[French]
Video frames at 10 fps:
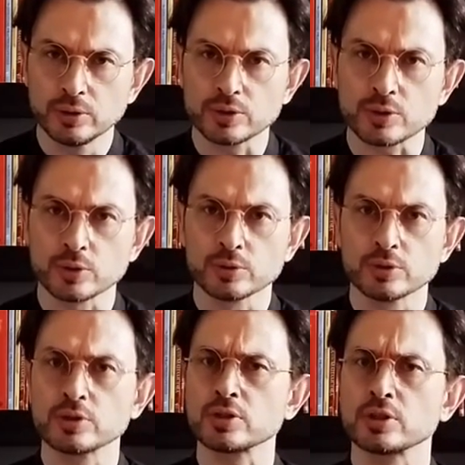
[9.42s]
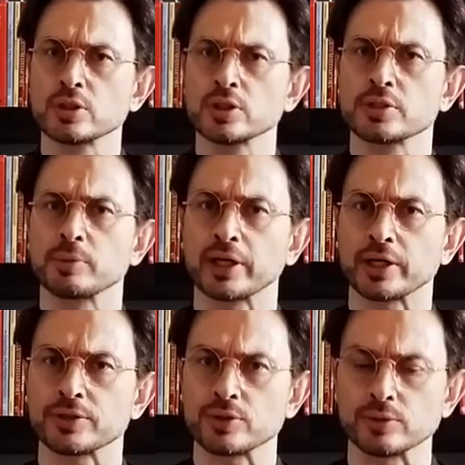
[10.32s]
le son de
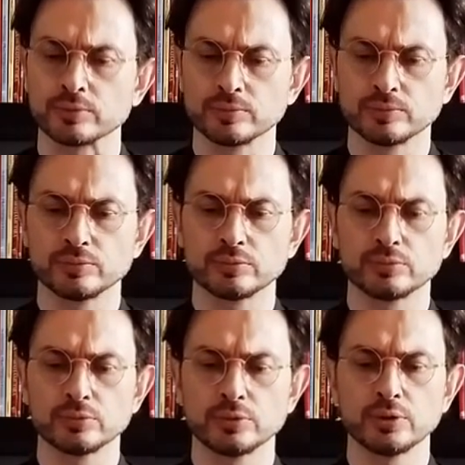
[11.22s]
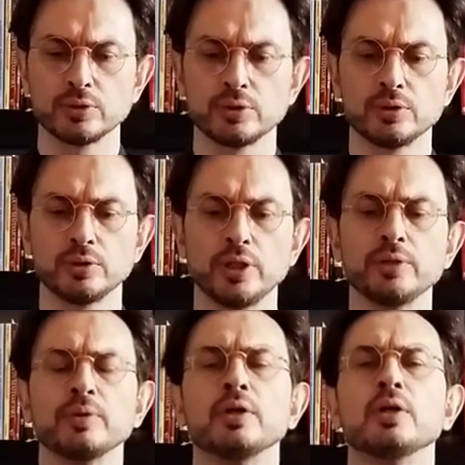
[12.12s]
l'inspiration.
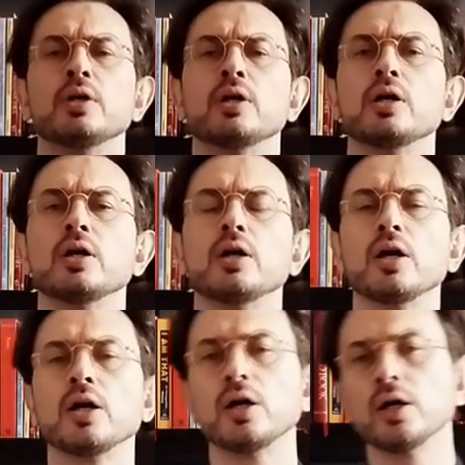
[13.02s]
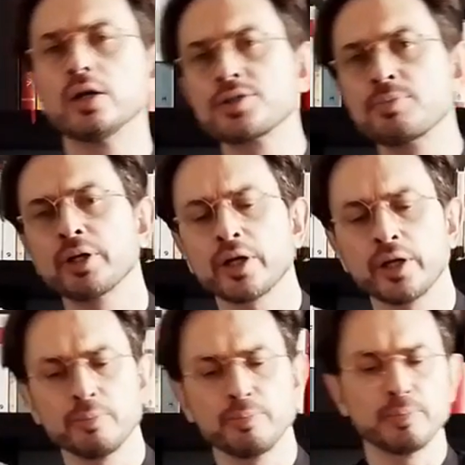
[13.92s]
Et
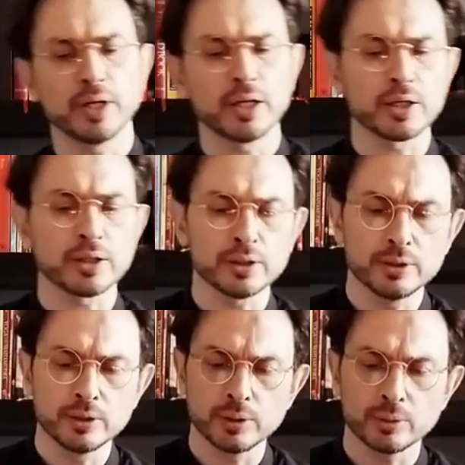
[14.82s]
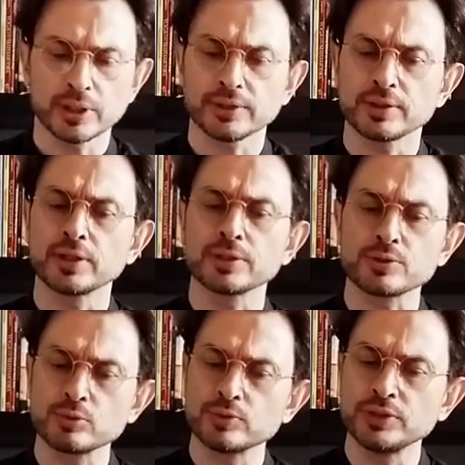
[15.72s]
inspiré par le lointain
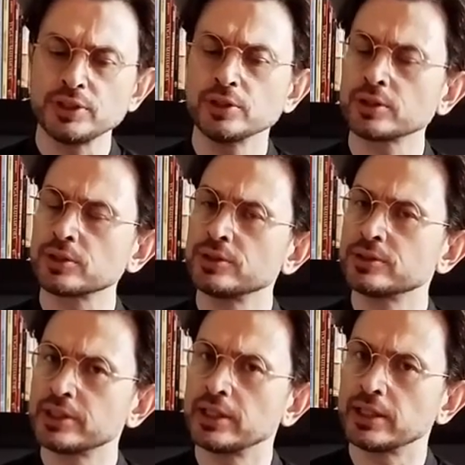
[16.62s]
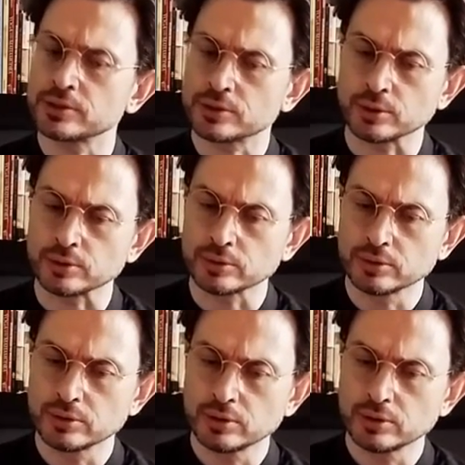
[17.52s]
souvenir d'un tel instant,